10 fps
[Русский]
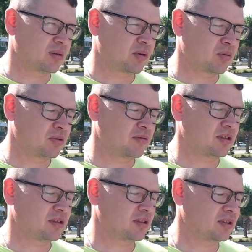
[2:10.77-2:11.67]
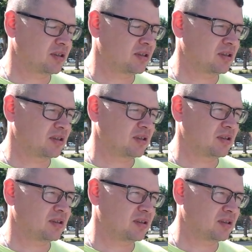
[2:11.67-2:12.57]
оборудовать
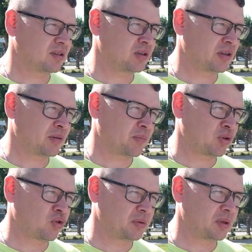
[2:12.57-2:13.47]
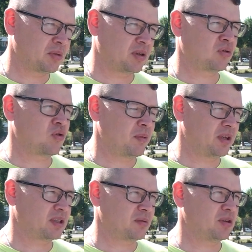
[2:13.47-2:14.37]
э, подобными
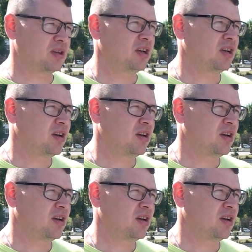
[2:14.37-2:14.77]
комплексами,